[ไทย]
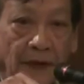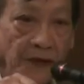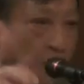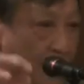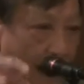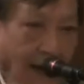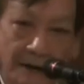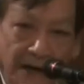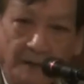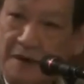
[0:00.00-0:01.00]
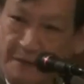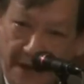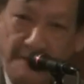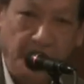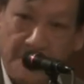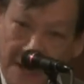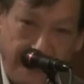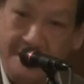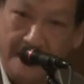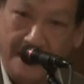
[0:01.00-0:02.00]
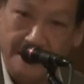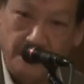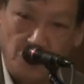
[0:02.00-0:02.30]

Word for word: ว่าสุดท้ายแล้วเนี่ยมันเป็นในใน